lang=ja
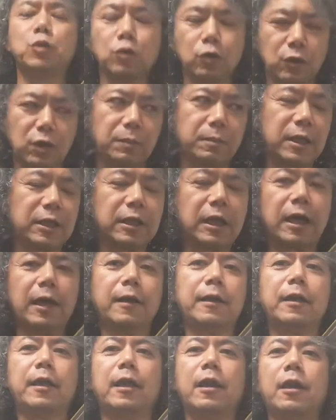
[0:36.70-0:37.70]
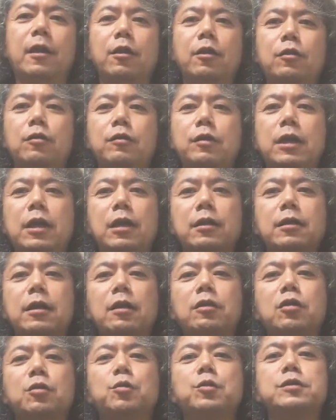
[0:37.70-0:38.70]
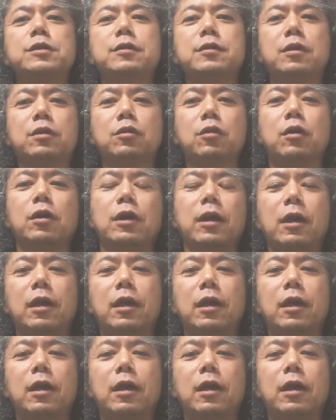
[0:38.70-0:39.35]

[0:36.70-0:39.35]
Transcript: 通りまた、えー、ゆっくりやりたいと思うんですけど、